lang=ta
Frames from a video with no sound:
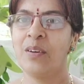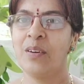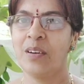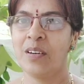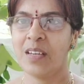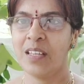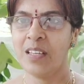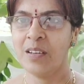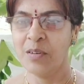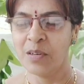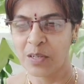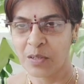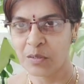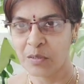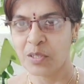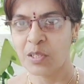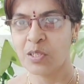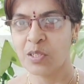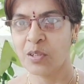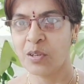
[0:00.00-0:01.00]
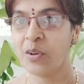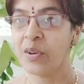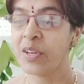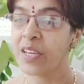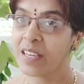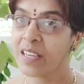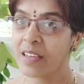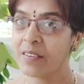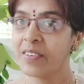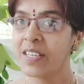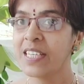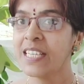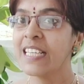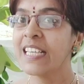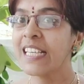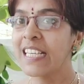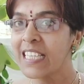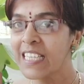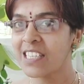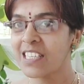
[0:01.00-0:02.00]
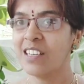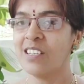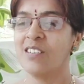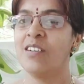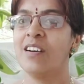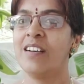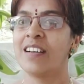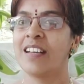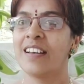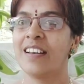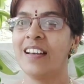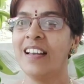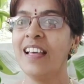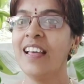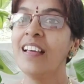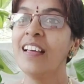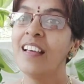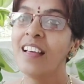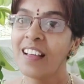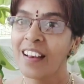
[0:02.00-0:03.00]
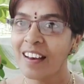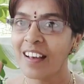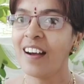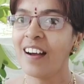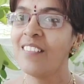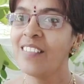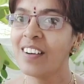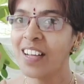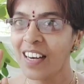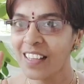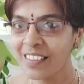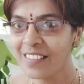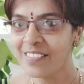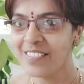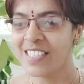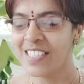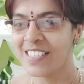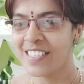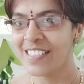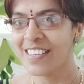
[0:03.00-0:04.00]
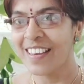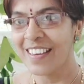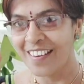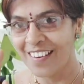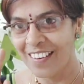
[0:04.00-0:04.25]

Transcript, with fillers: உடனே ஒரு குட்டி சொல்லும் எங்கள் வீட்டு கிச்சன் கார்டனில் நான் வளர்த்து வச்சுருக்கேன்